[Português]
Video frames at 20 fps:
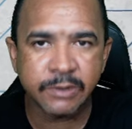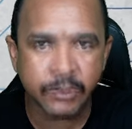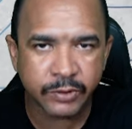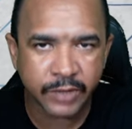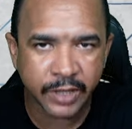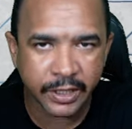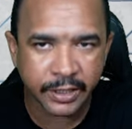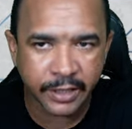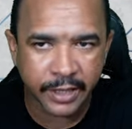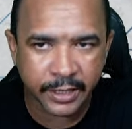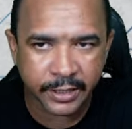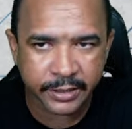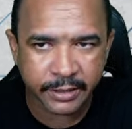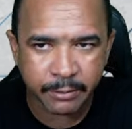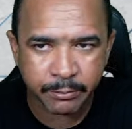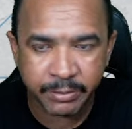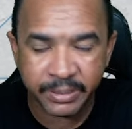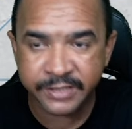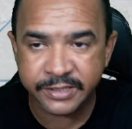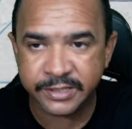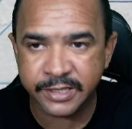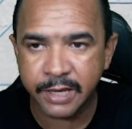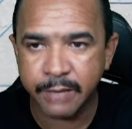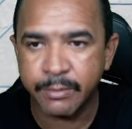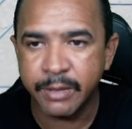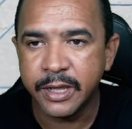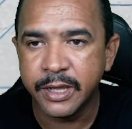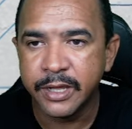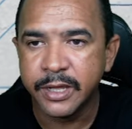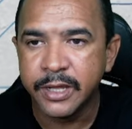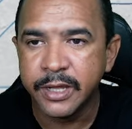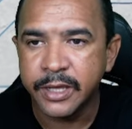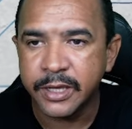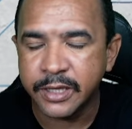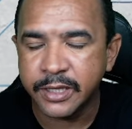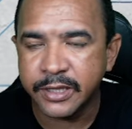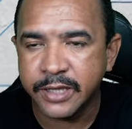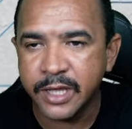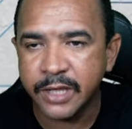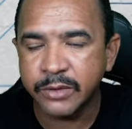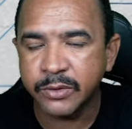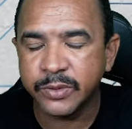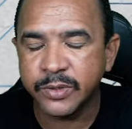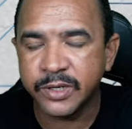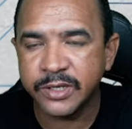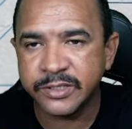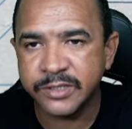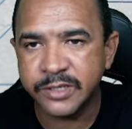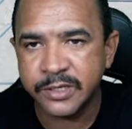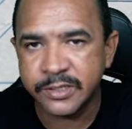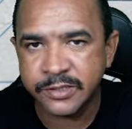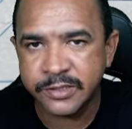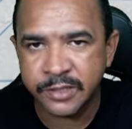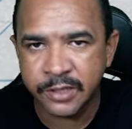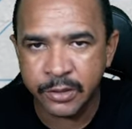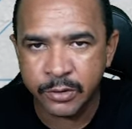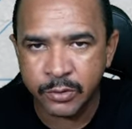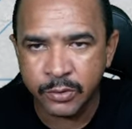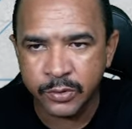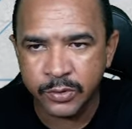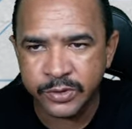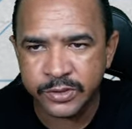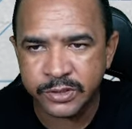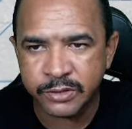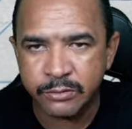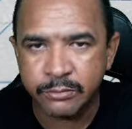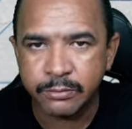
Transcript: alternada. Perceba que dentro desse círculozinho